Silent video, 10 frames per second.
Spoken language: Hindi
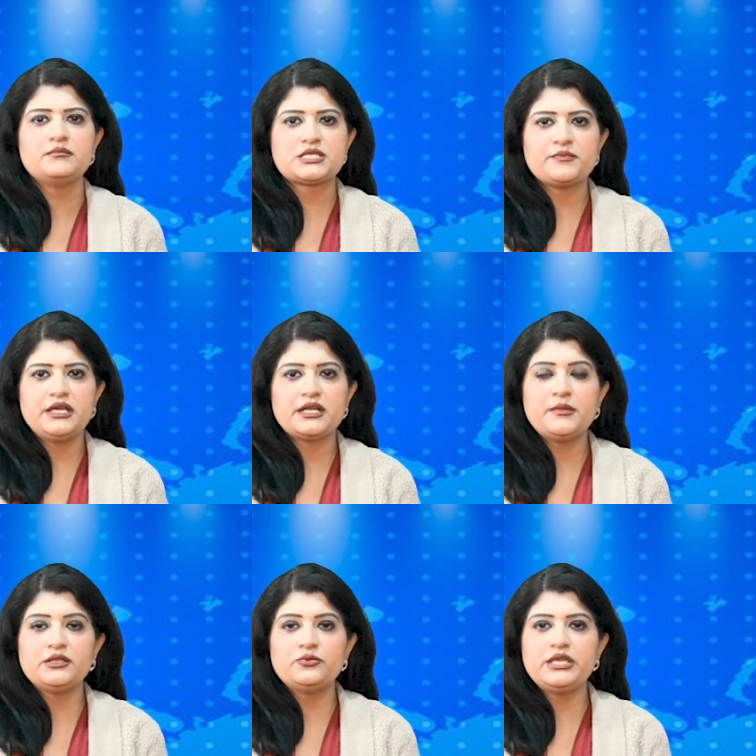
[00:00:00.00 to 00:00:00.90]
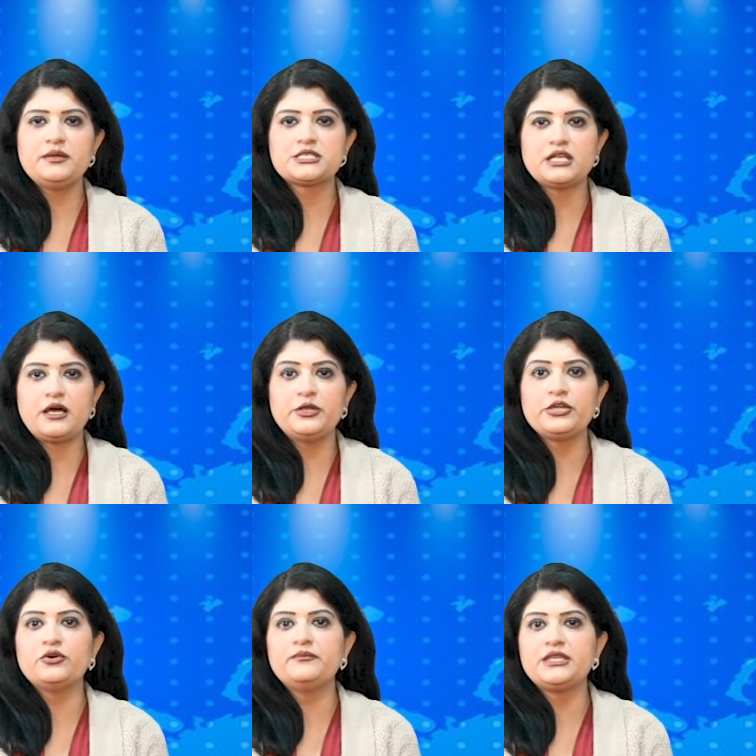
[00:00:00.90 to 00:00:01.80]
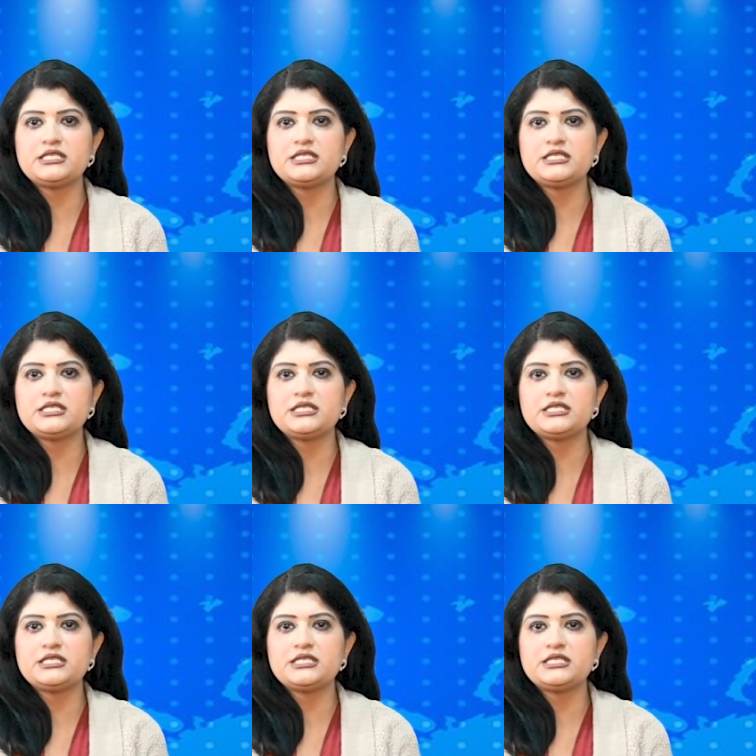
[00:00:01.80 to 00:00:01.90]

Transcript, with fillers: बिसमिल्ल रहीम